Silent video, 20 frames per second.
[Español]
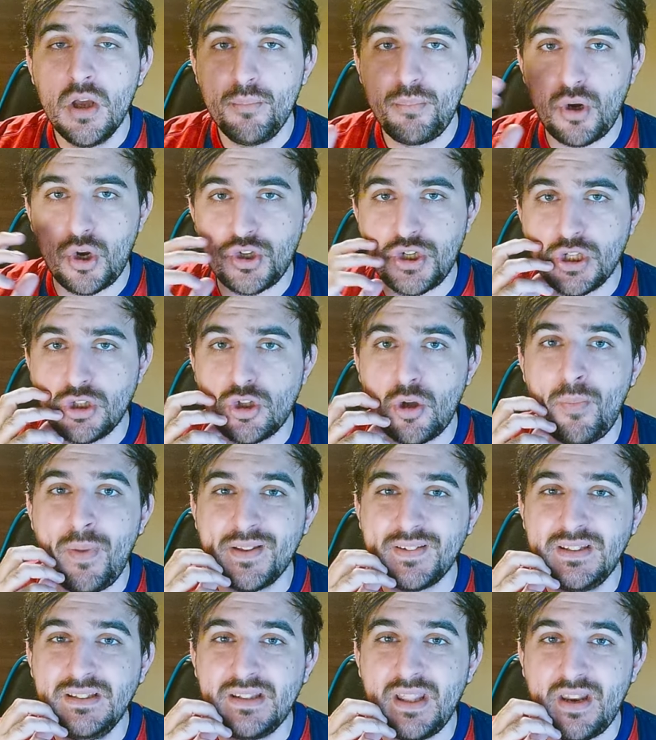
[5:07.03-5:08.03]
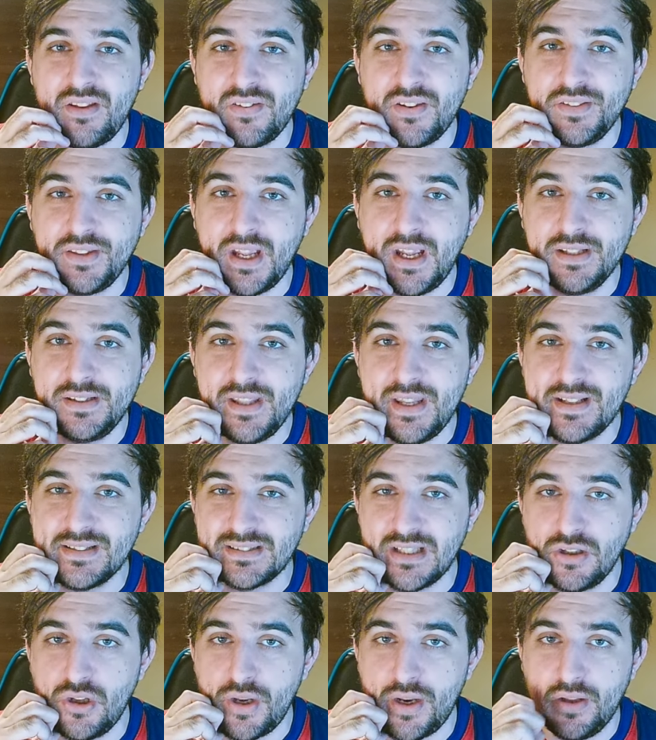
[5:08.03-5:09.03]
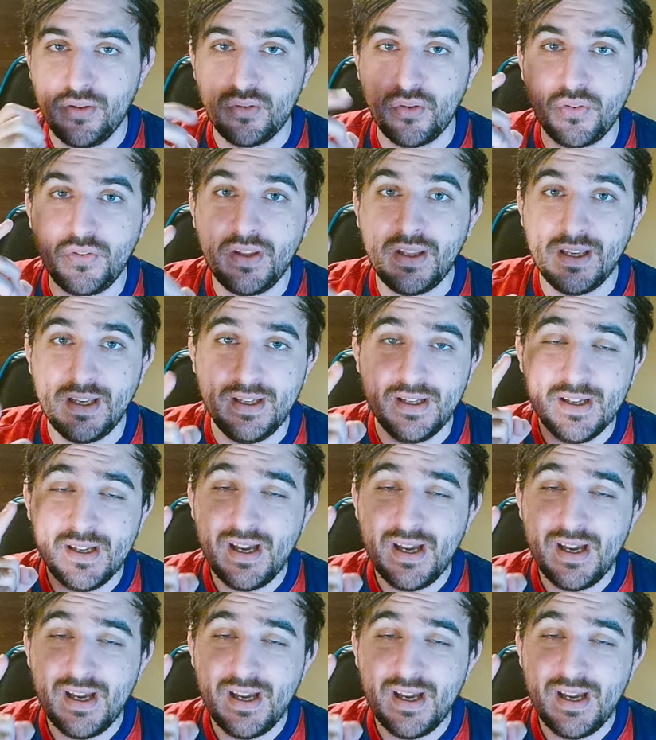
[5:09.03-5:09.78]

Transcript: proyectos más interesantes que tiene San Lorenzo. Así que